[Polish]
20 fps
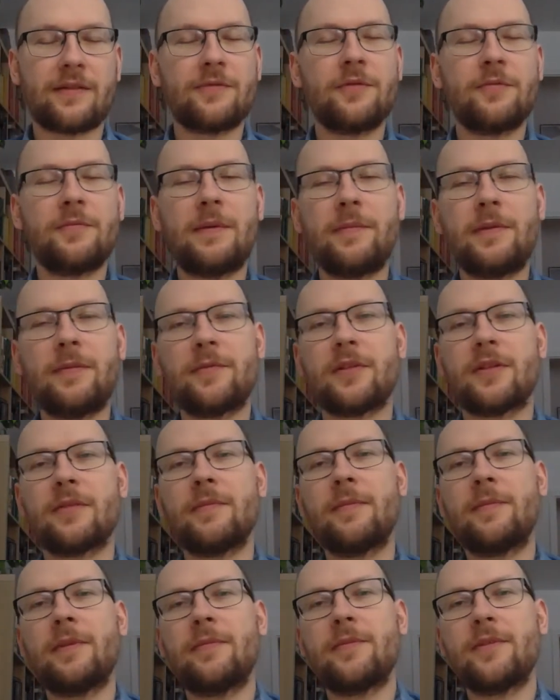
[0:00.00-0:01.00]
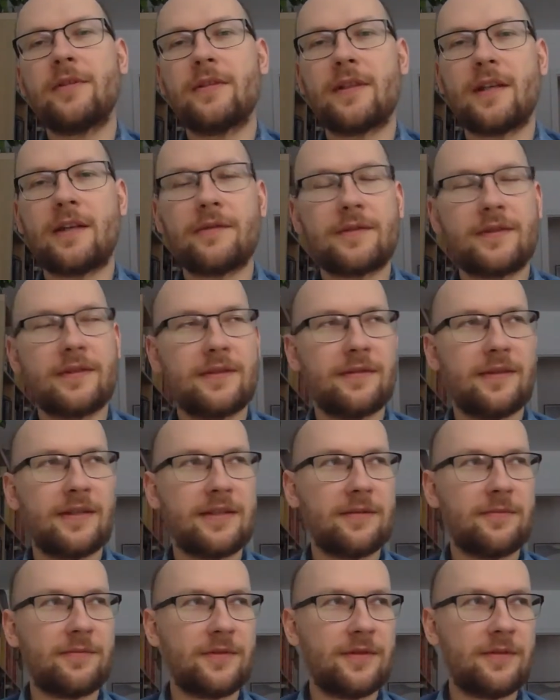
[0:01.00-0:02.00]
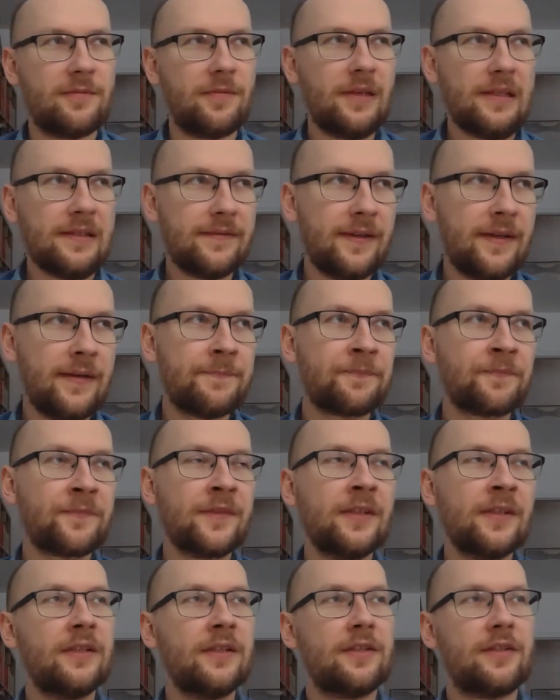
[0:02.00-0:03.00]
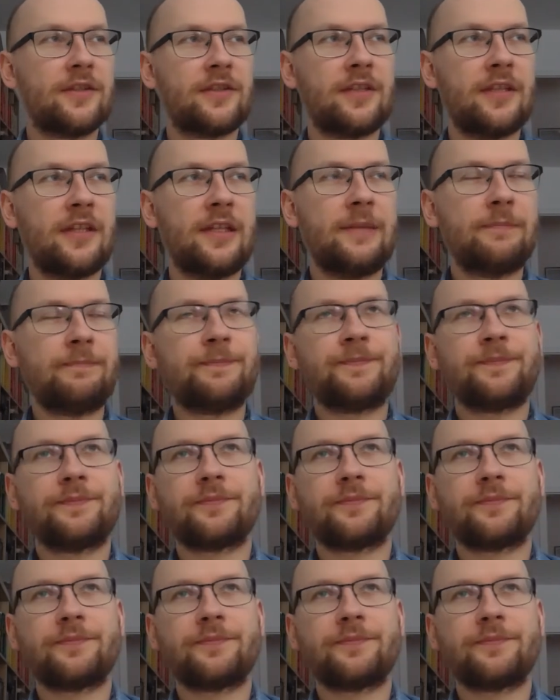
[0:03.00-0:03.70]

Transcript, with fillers: Cóż mam na myśli? Mam na myśli taką sytuację, proszę Państwa, że